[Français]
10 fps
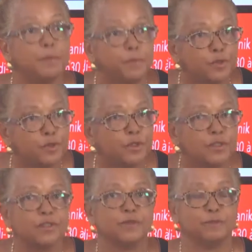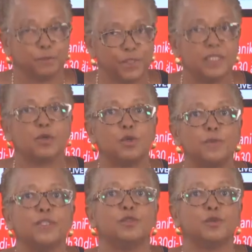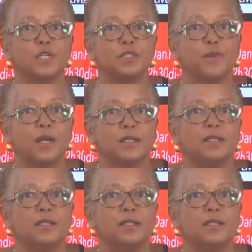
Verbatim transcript: Et pour bien comprendre de quoi je parle,